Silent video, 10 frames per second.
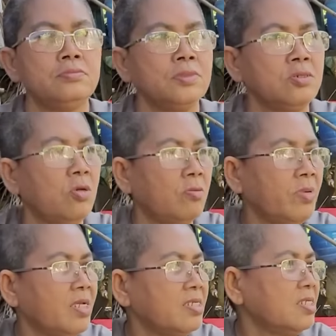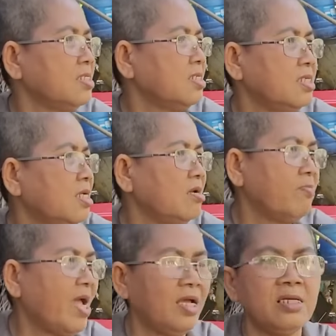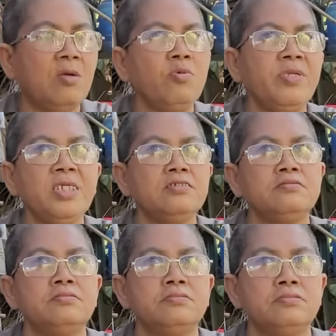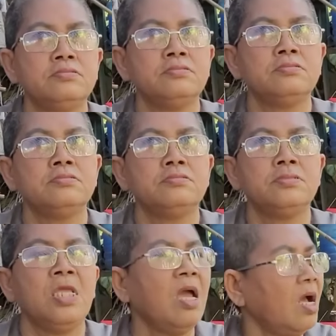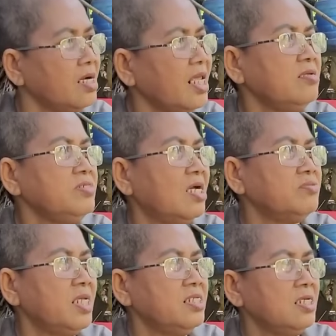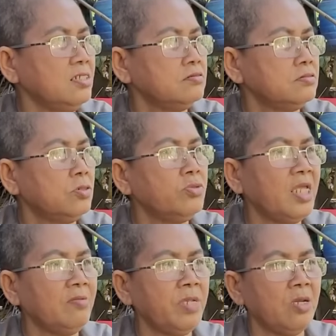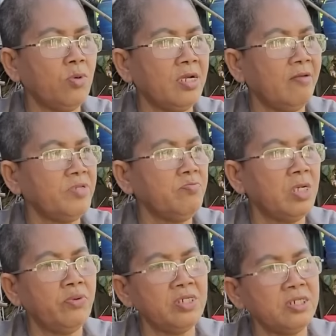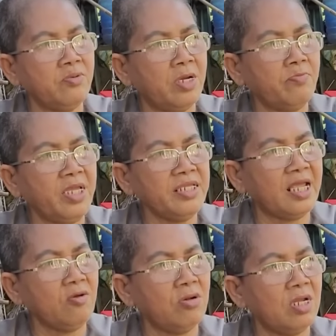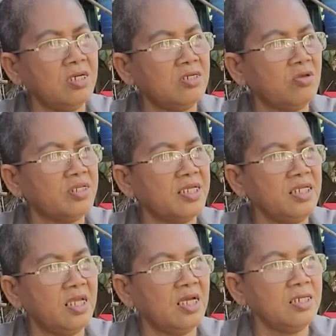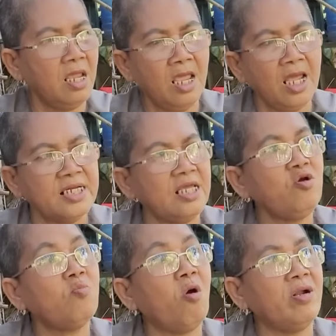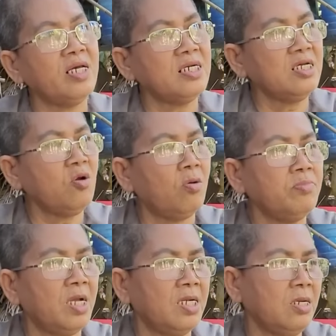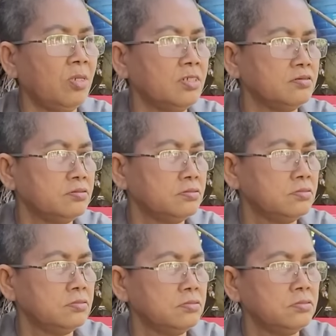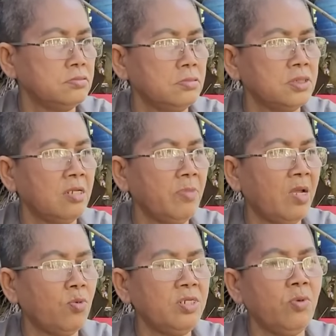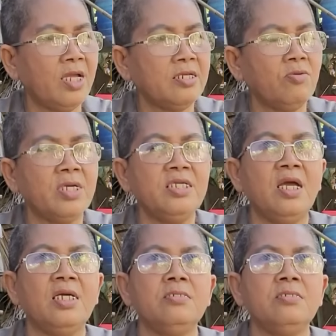còn mà người đàn bà không có biết ở đây cũng giận vậy nữa cô gái mẹ quan âm với mười phương chư phật bế nhãn con lại đừng cho thấy gì hết thấy con bỏ đất đó con không ở đâu cái ma quỷ hoài con nghĩ ở